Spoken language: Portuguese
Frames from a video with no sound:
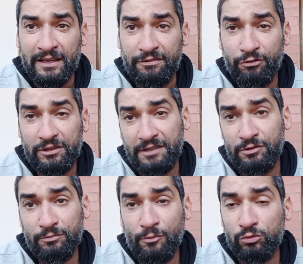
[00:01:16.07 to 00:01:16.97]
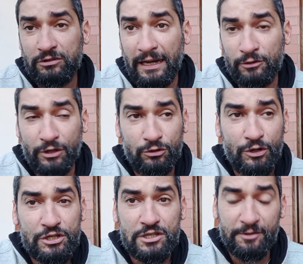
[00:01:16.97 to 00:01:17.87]
e foi está sendo montado aí
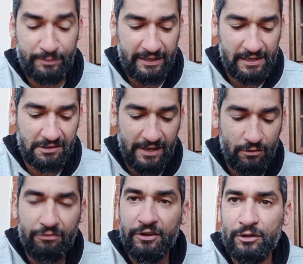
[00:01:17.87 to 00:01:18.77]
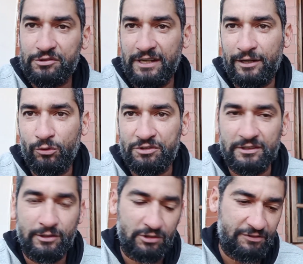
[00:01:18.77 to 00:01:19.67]
dois times para que eles venham ver os garotos.
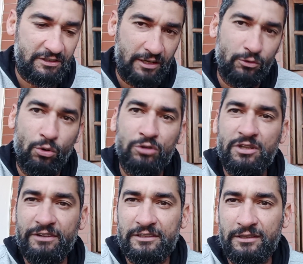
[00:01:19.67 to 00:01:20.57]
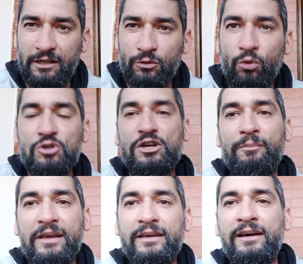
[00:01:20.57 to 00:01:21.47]
Então teve treino ontem, vai ter treino hoje e
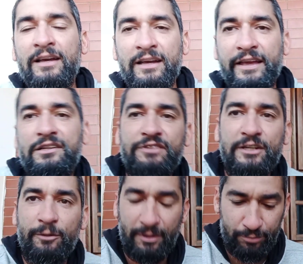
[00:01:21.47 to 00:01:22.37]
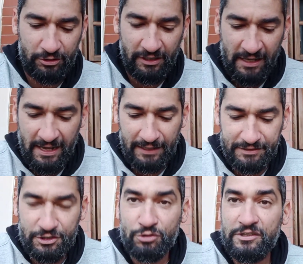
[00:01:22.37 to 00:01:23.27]
amanhã eles virão para poder
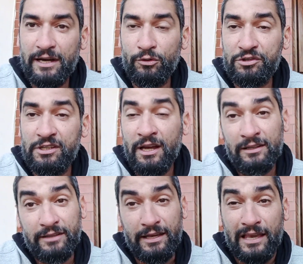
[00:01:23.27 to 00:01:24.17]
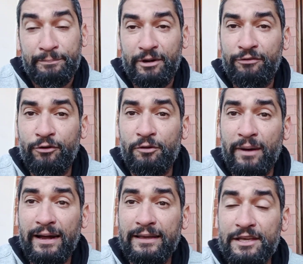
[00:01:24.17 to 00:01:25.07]
assistir os garotos, né? E quem
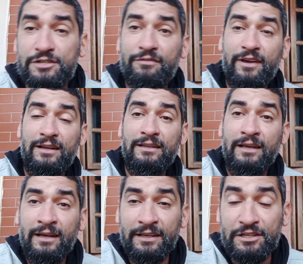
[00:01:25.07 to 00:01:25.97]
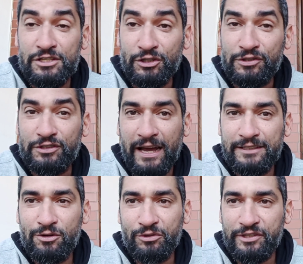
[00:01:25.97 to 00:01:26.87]
performar, quem tiver ali em
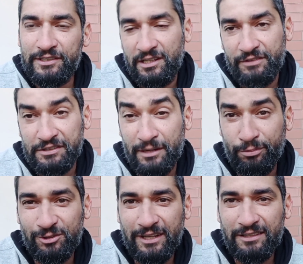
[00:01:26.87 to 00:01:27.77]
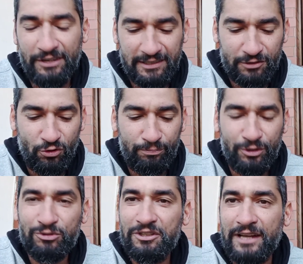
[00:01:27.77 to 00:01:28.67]
destaque, com certeza vai ser apontado e vai ter a tua
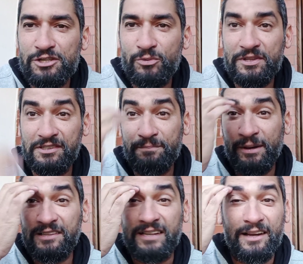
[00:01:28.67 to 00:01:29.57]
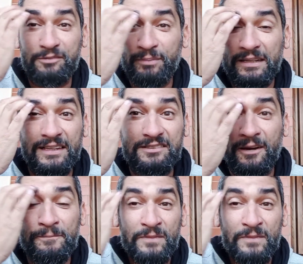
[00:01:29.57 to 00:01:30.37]
oportunidade com esses empresários, beleza?